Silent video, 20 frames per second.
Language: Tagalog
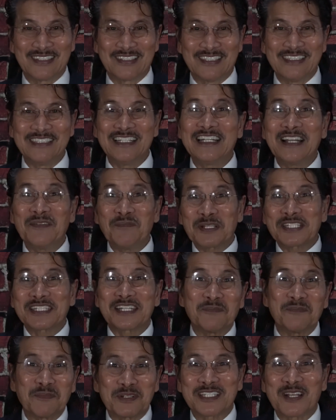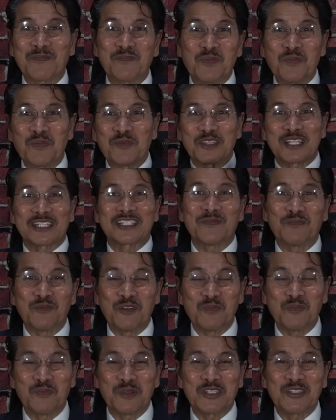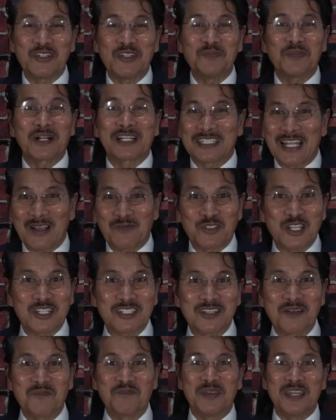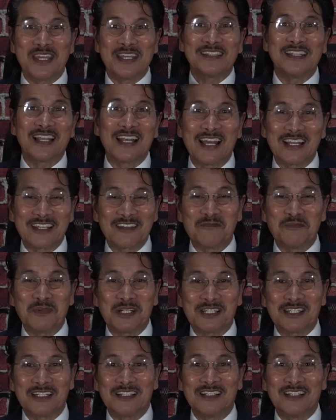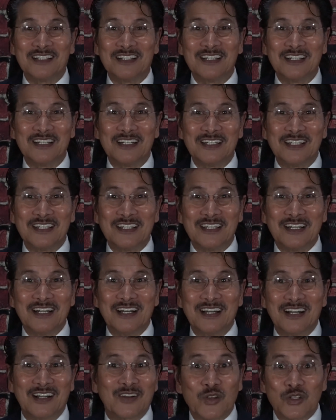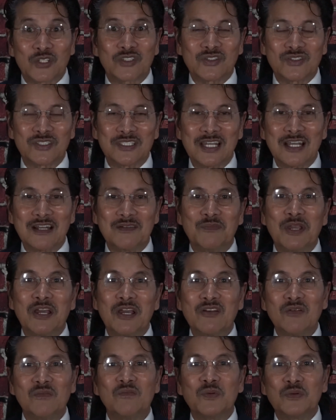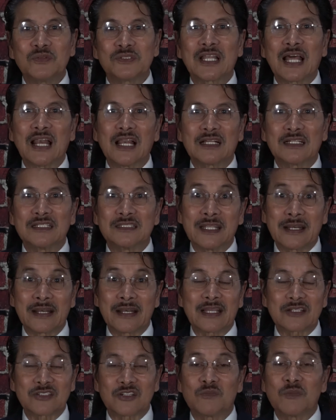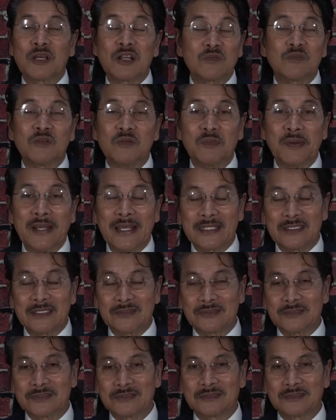Hindi na basta-basta pupunta sa pulpito. Pagkatapos sabihin na lang yung mga uh, gusto niya. Meron pong talagang direction, meron pong plano.